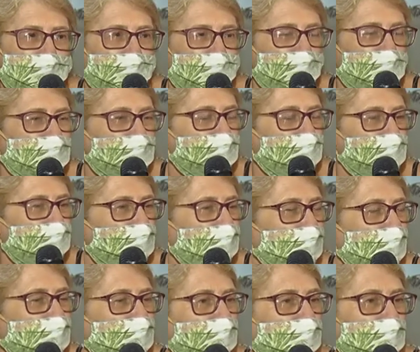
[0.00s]

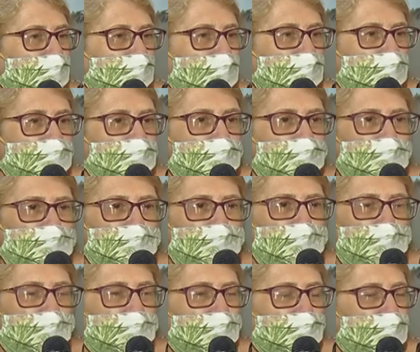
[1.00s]
agradecimento a Deus,
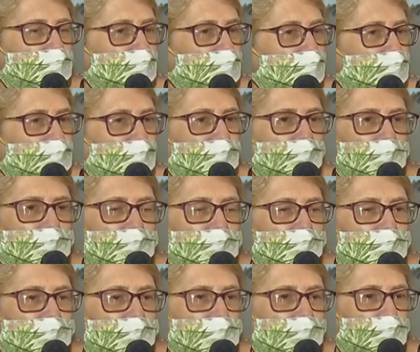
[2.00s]
porque
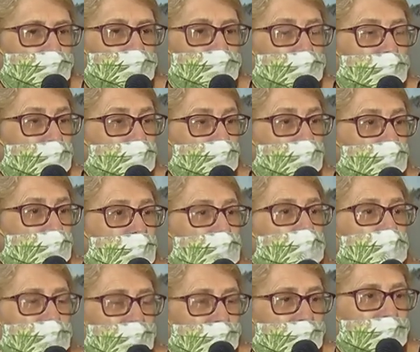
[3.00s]
os médicos mesmo
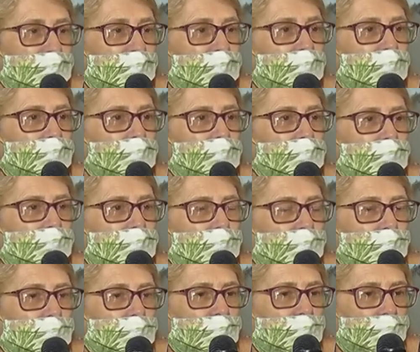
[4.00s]
falaram.
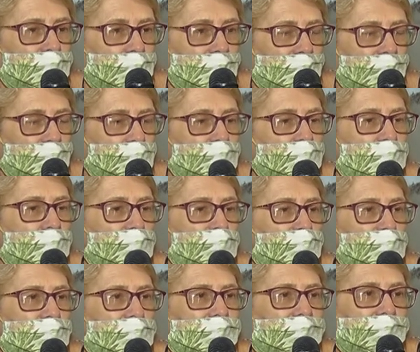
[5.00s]
Quatro médicos
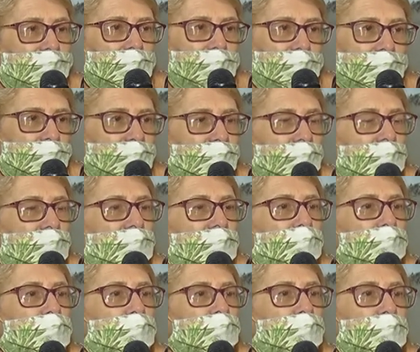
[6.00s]
falaram: olha, a vida dele
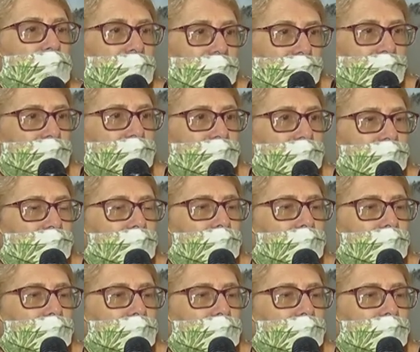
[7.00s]
foi um milagre.